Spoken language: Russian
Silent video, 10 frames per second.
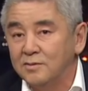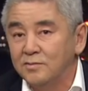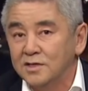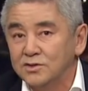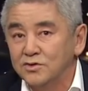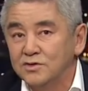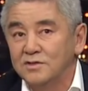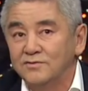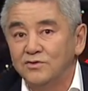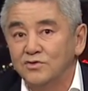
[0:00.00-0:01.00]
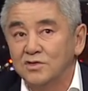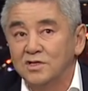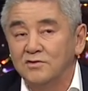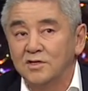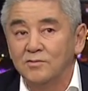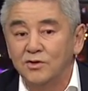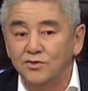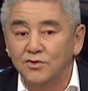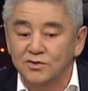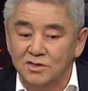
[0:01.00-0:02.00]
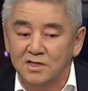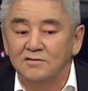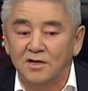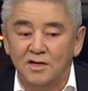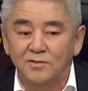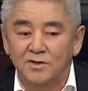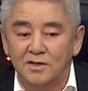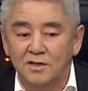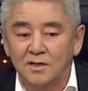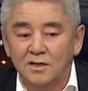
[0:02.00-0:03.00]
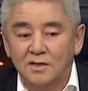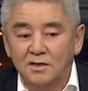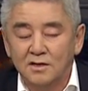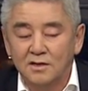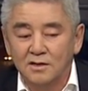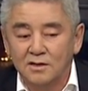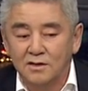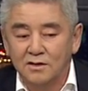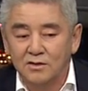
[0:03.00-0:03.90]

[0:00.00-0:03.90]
была создана в 99 году, ее создавали именно э,